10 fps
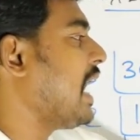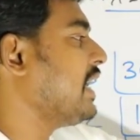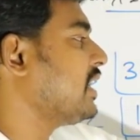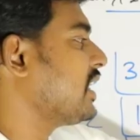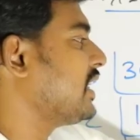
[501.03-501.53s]

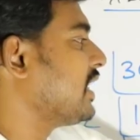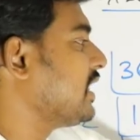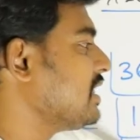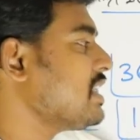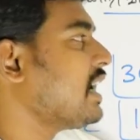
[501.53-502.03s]
ஆயிரத்தி எட்டு
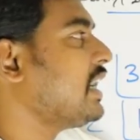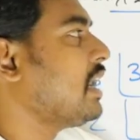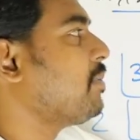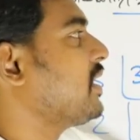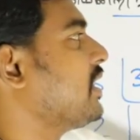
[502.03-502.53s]
இது தானே
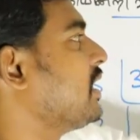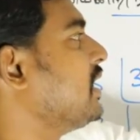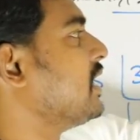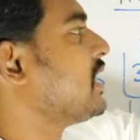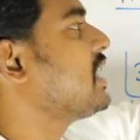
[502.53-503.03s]
என்ன பண்ணுது
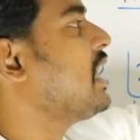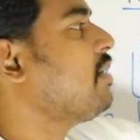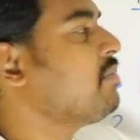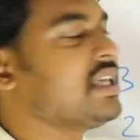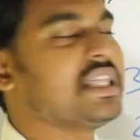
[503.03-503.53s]

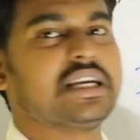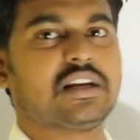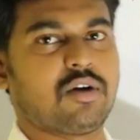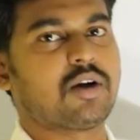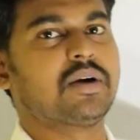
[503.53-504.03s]
இதால் மீதி
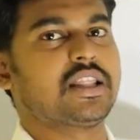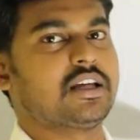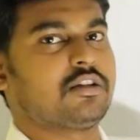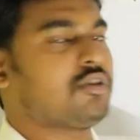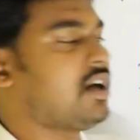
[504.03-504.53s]
இன்றி
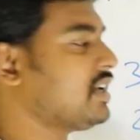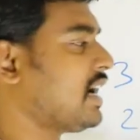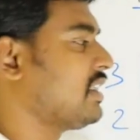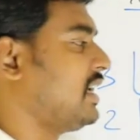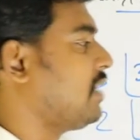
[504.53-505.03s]
வகுப்படுது ஸோ
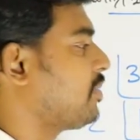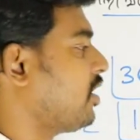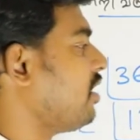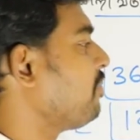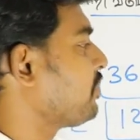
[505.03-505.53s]
அதுக்காக தான் என்ன பண்ணுறோம்